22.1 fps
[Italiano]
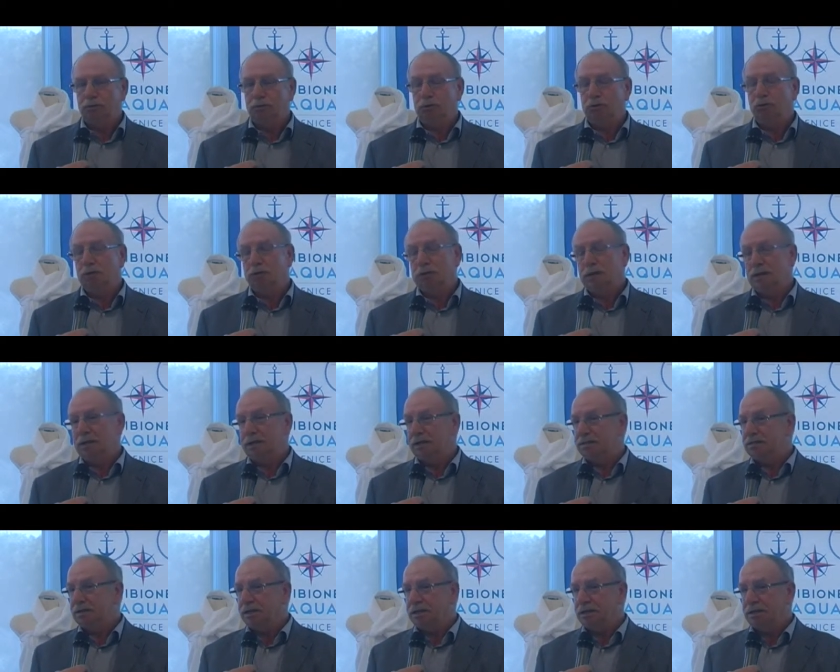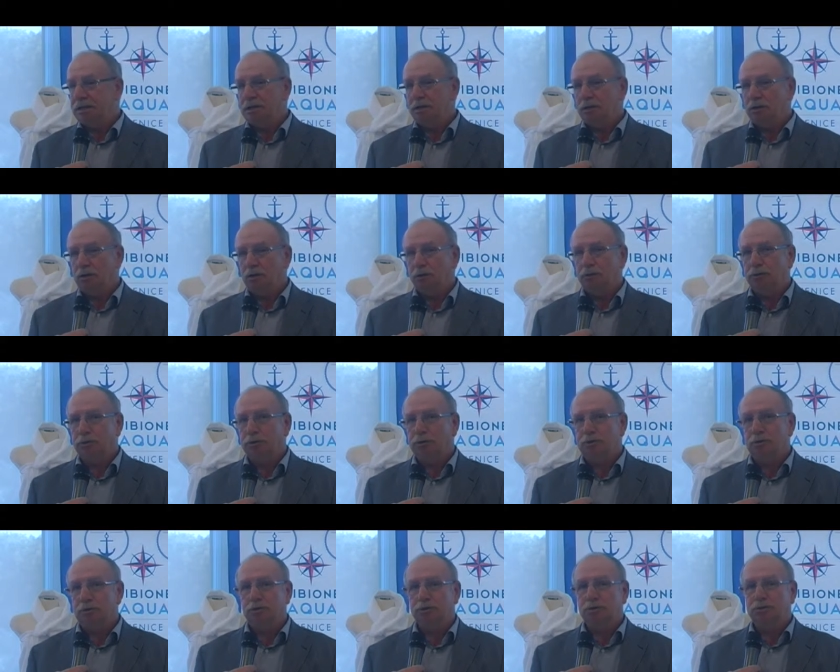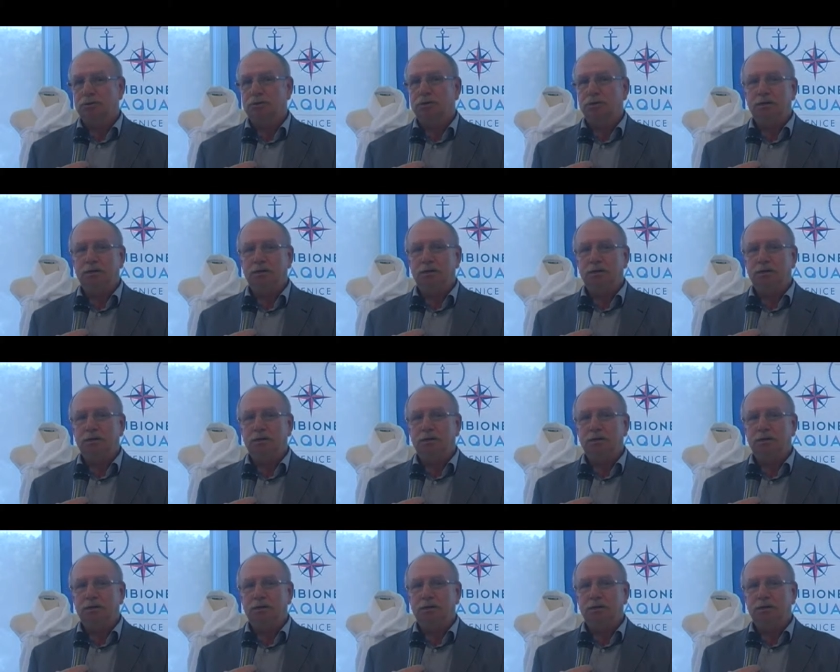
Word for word: per cui dalle aziende che operano nel nostro